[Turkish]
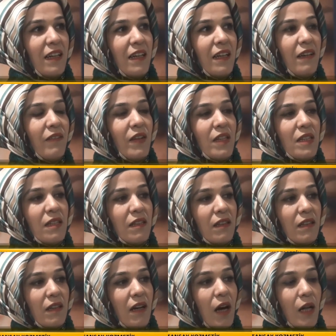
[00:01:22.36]
Evet,
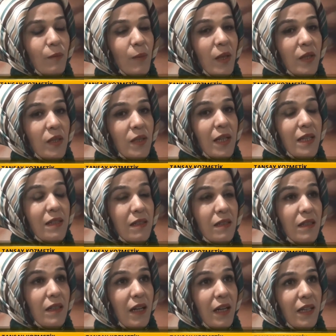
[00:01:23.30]
e, Almanya'dan
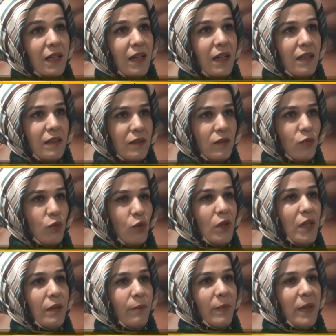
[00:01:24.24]
tırlarla e,
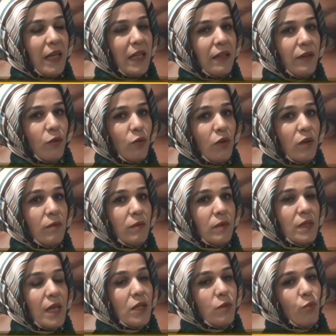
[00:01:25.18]
yüklenip geliniyor.
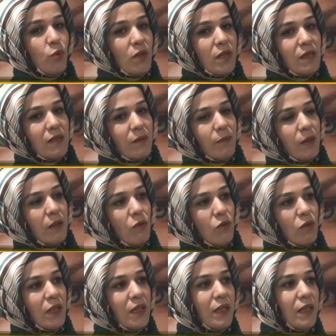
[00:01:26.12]
Saç boyası tabii ki
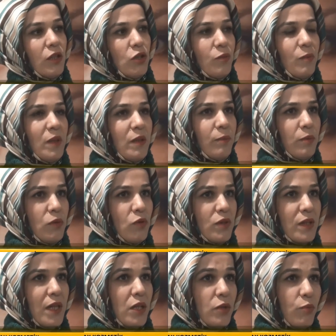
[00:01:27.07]
orada karışımı yapılıyor
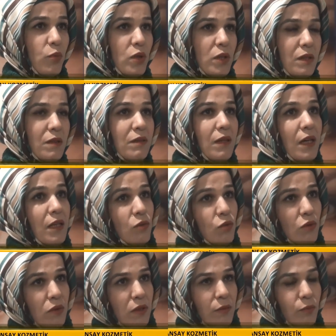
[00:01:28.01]
saç boyasının. Daha
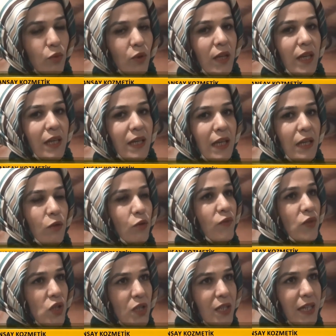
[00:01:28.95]
sonra buraya geliyor
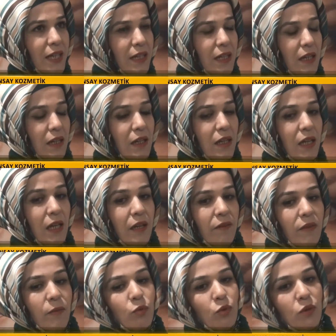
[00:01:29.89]
fıçılarla
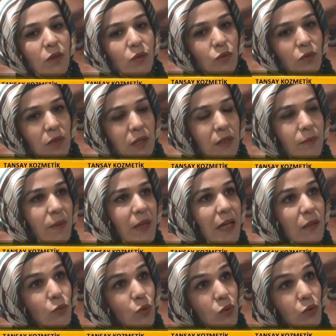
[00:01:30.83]
ve burada üretimi
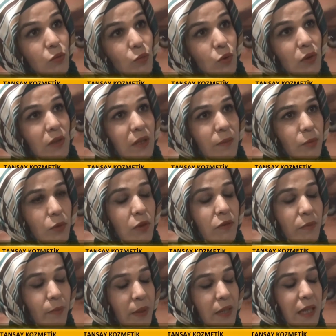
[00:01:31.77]
yani dolumu
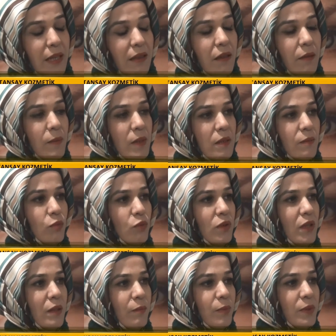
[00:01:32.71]
yapılıyor ve paketlemesi
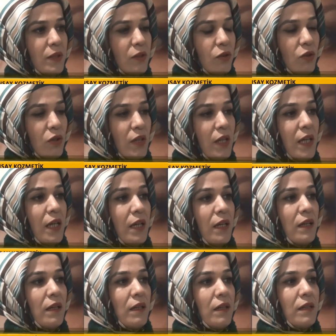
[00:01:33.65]
burada yapılıyor.
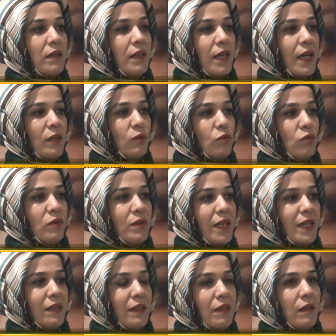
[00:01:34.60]
E, diğer
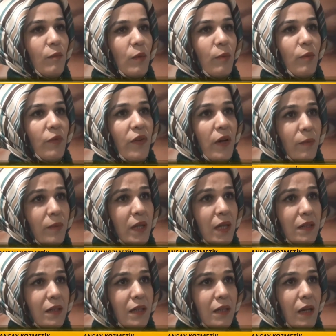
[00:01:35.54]
ürünler dediğim gibi
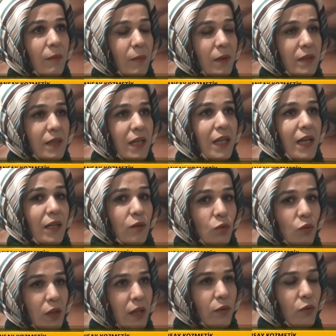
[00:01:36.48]
fabrikadan ham maddeler
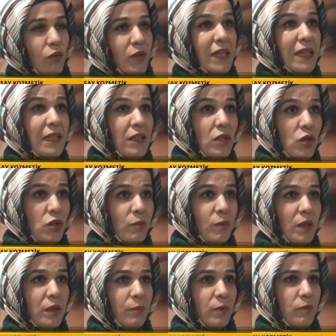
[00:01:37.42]
yükleniyor. Ya
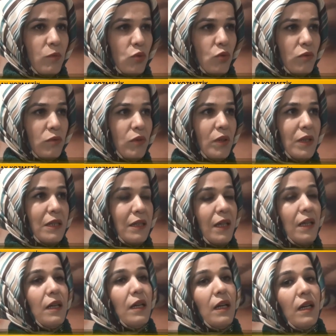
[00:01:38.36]
karışımı yapılmış oluyor ya
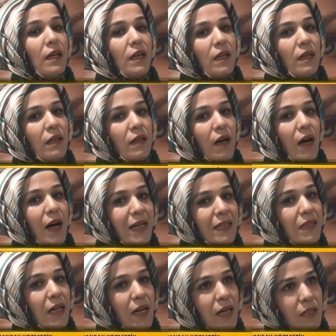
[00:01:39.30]
da e,
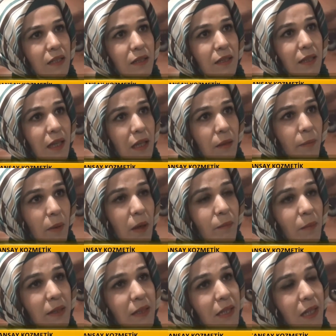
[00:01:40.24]
ayrı ayrı gelip ham
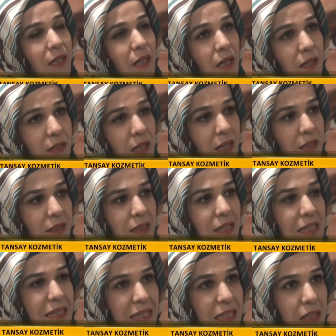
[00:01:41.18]
maddeler ayrı ayrı
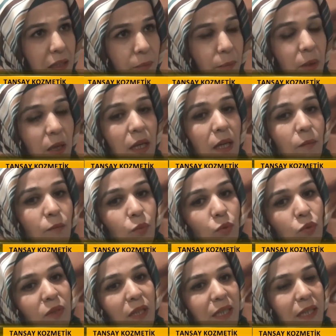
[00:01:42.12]
getirilip
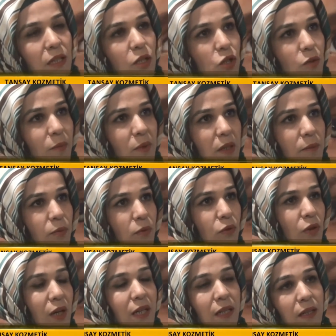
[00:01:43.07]
burada karışımı
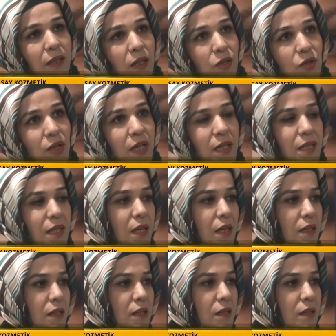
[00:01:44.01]
yapılıyor arkadaşlar
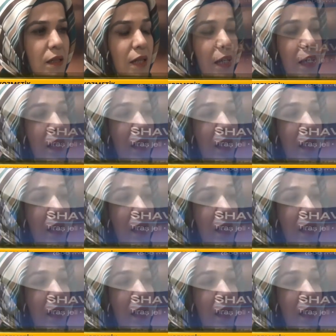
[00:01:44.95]
sayesinde